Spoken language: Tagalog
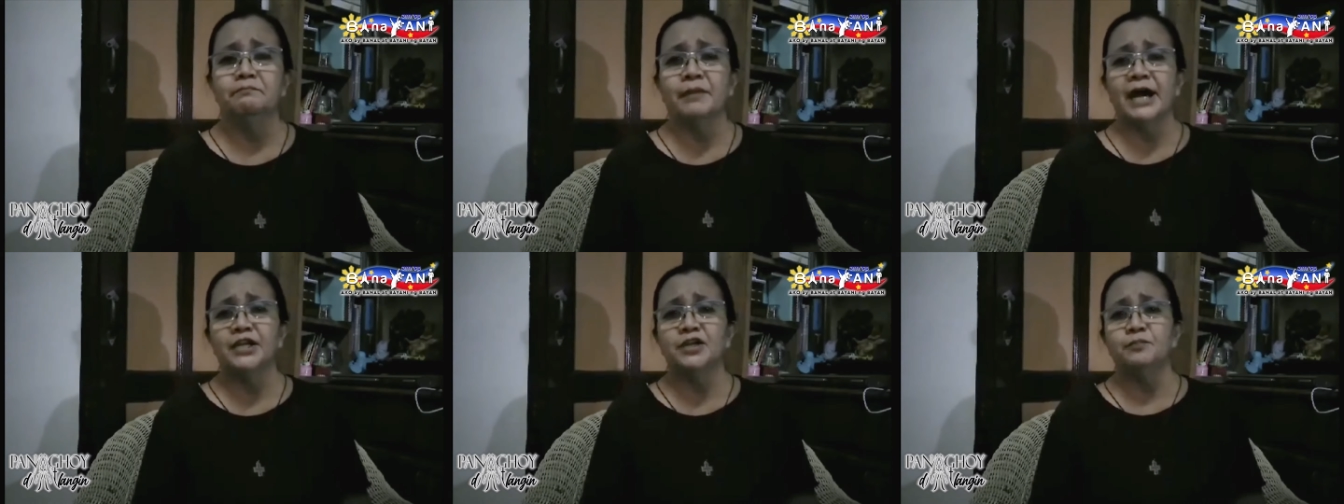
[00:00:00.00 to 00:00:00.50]

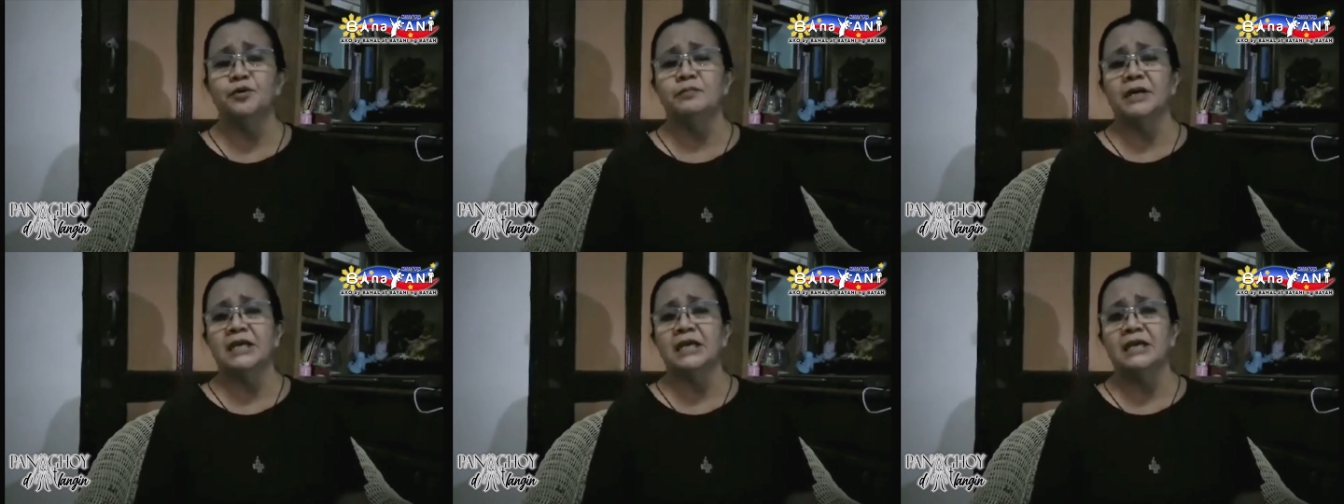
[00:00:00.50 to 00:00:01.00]
Paano po
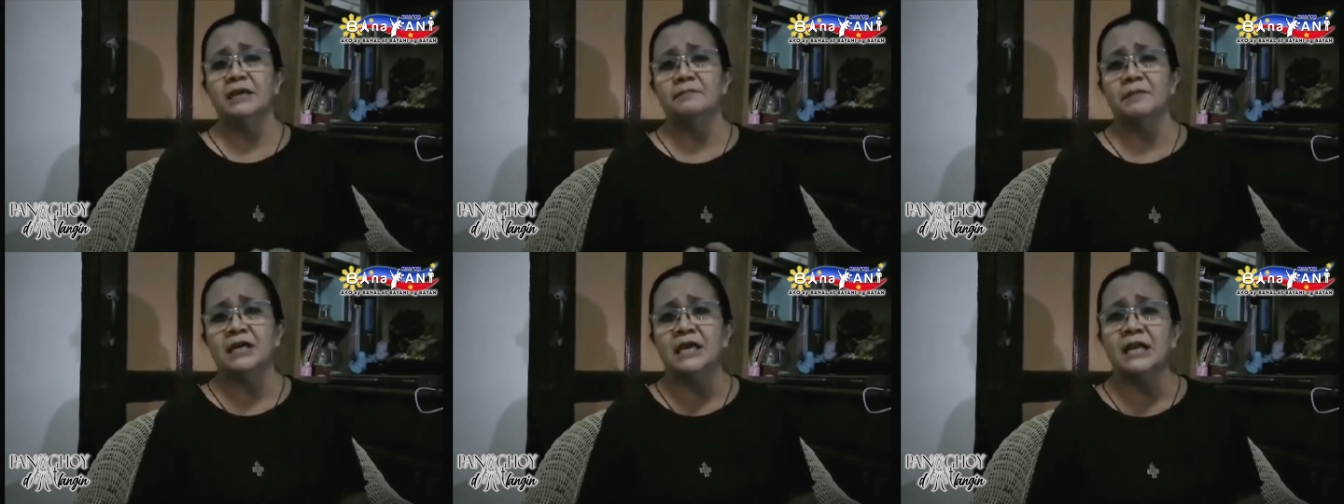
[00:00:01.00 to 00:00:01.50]
magiging
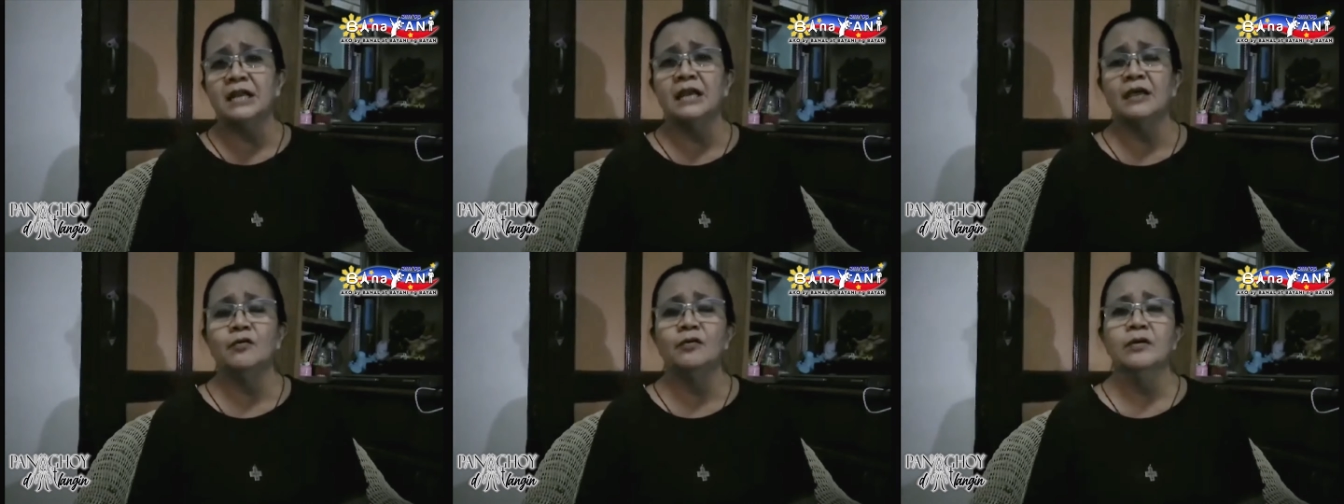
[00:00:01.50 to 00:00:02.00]

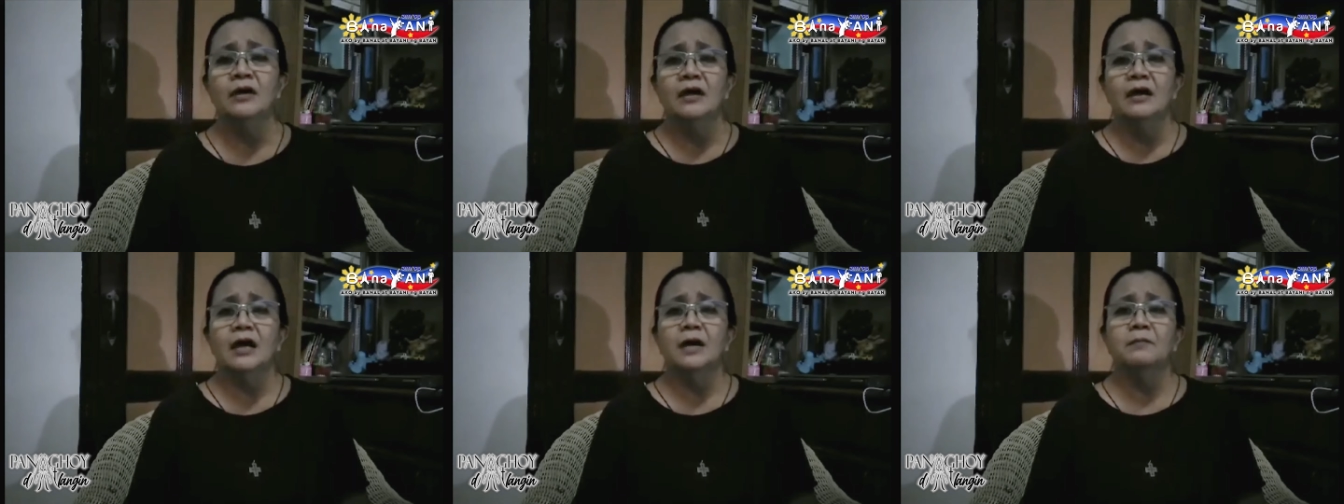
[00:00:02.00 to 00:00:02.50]
magiliw
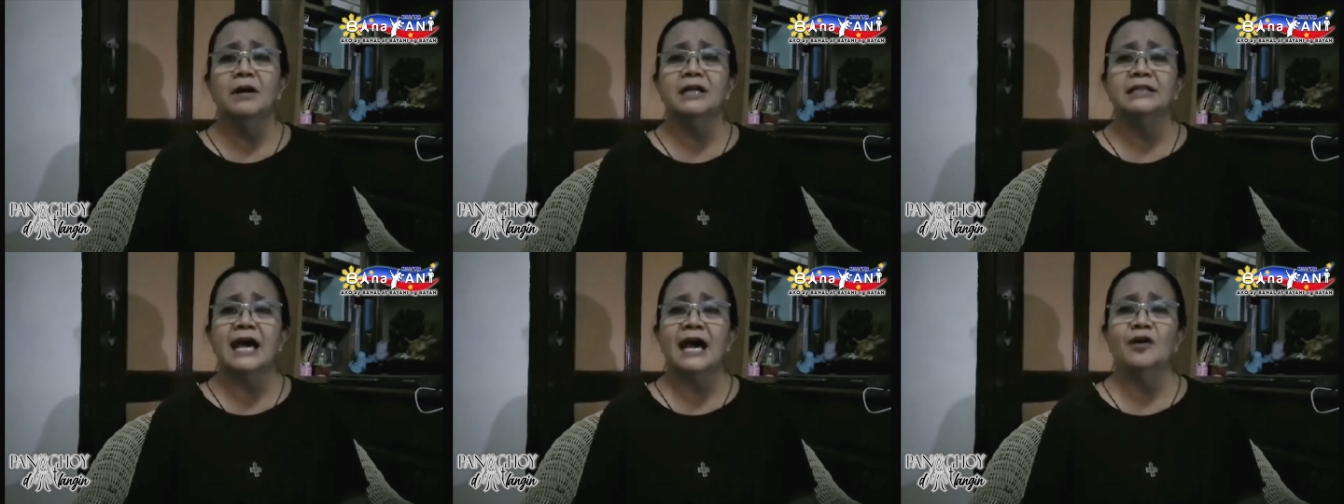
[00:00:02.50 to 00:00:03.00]
ang mga
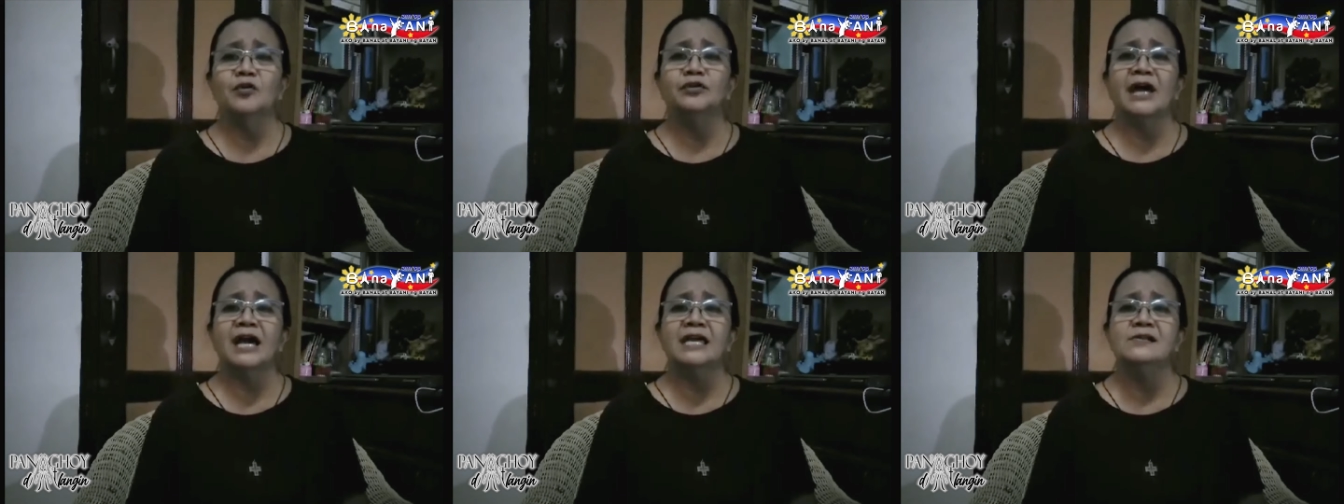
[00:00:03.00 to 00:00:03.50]
taong
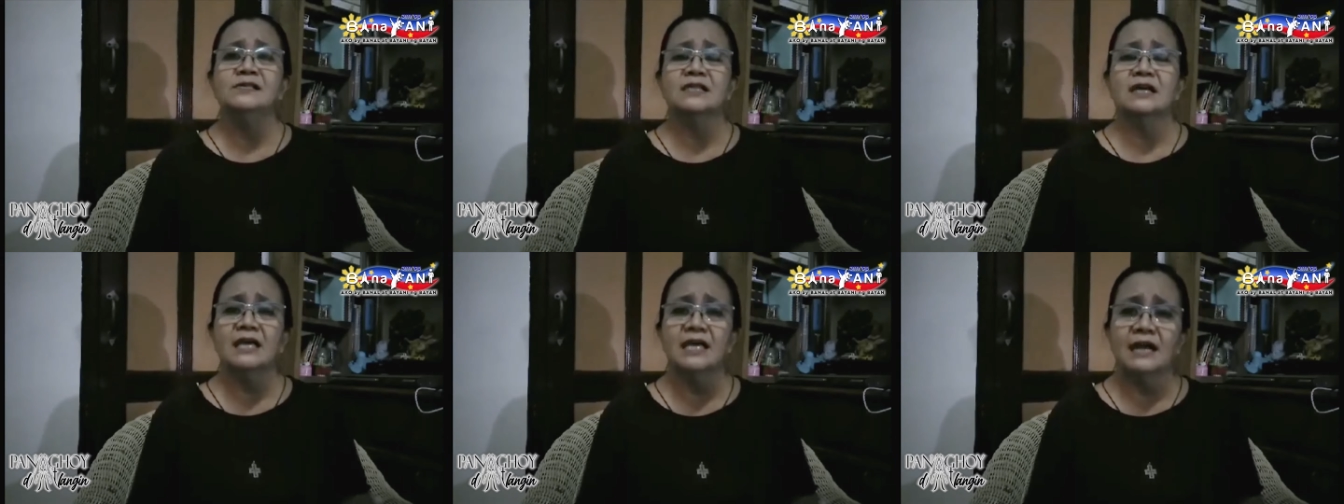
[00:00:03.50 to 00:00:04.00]
dahil sa
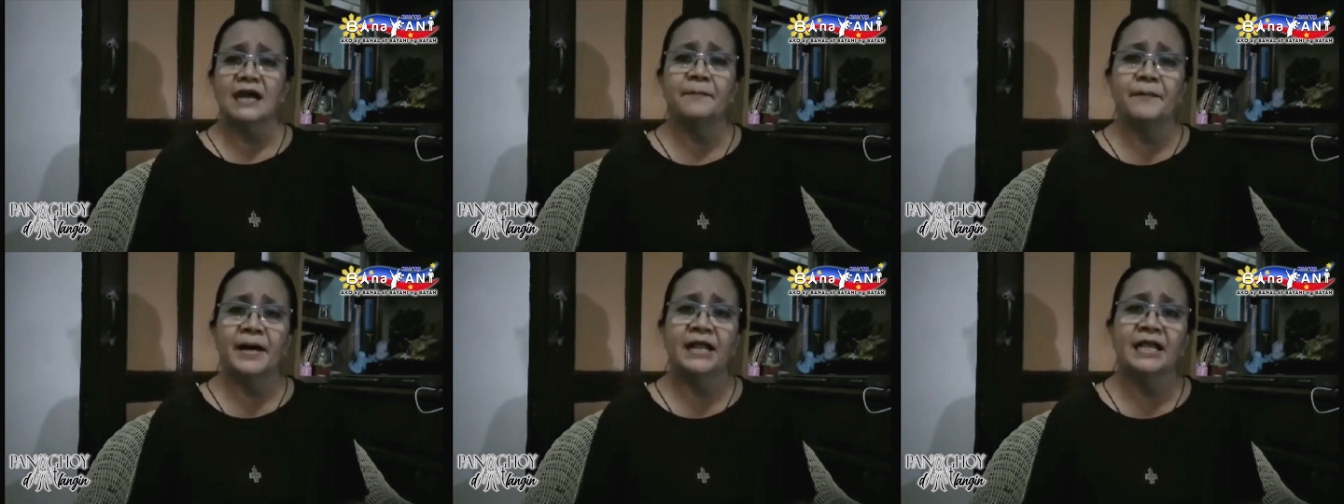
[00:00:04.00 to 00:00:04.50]

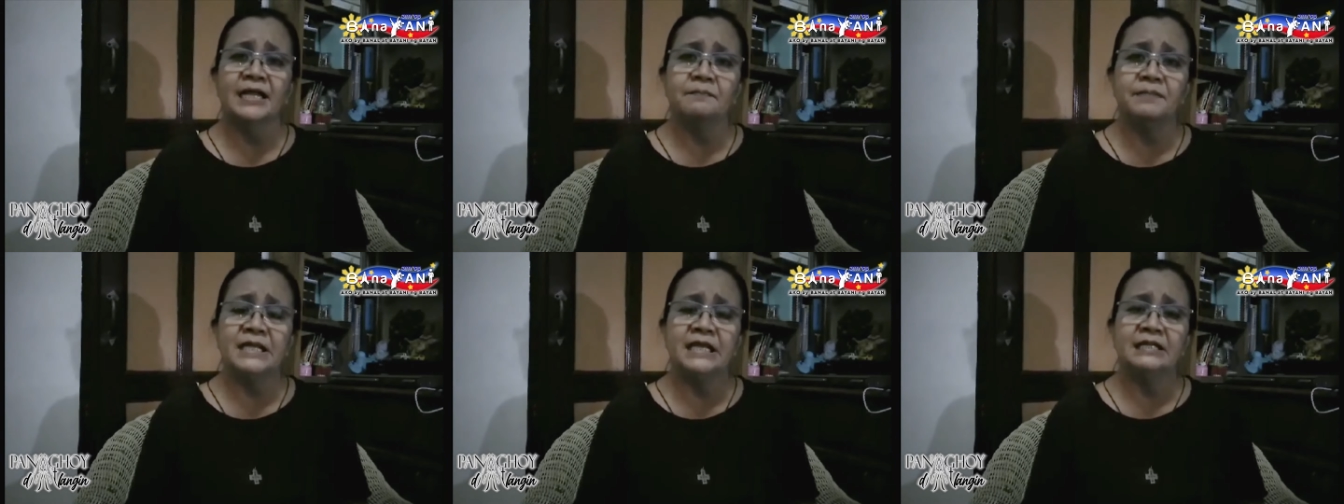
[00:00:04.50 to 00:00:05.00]
kahirapan ay
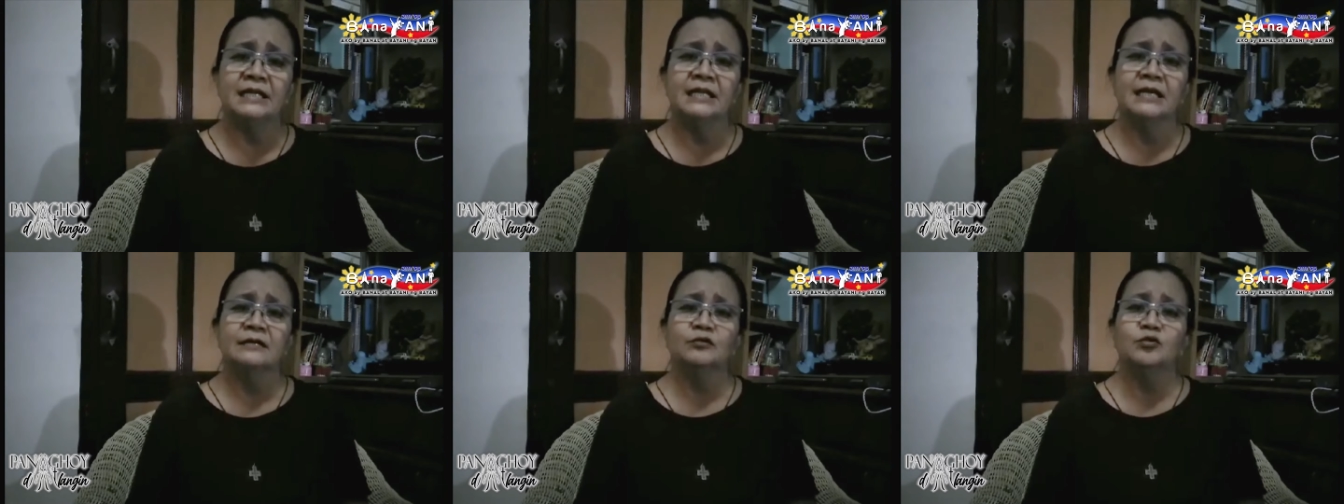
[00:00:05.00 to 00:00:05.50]

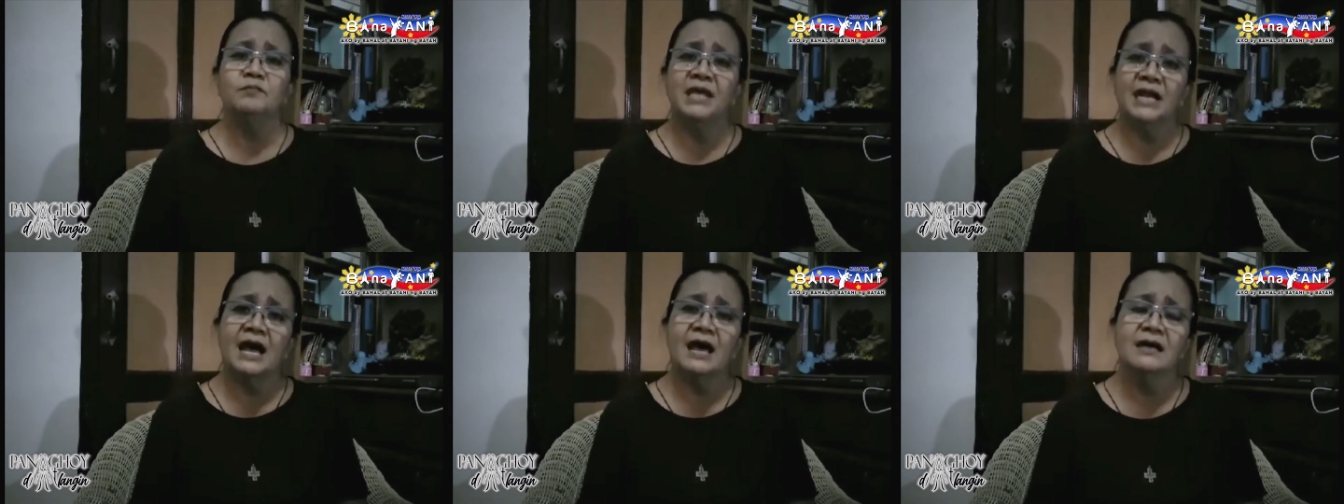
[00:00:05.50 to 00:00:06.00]
napilitan ng
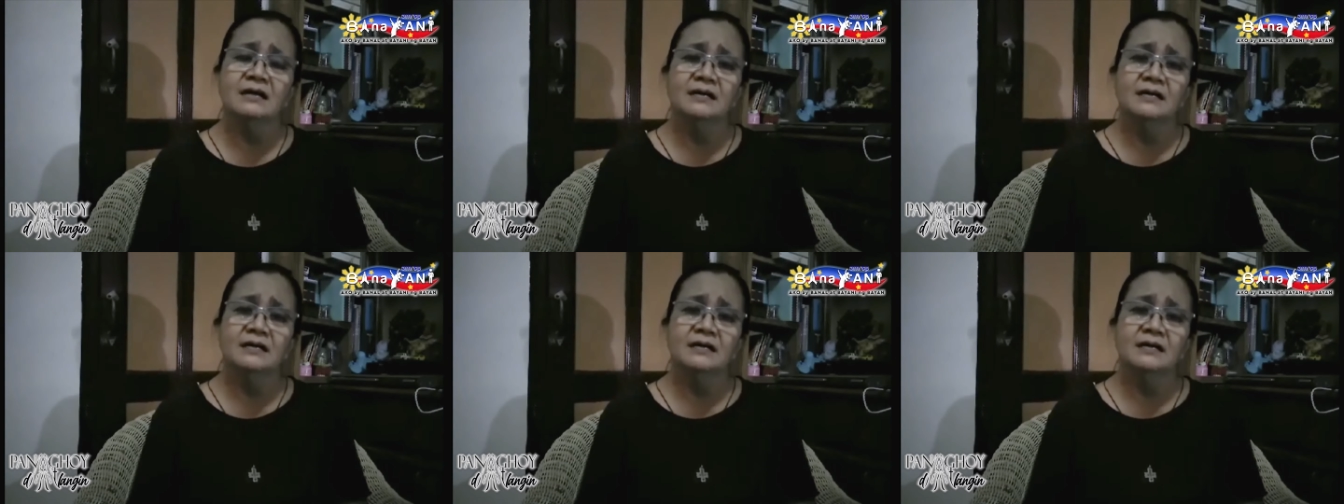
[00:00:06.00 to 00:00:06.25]
tumira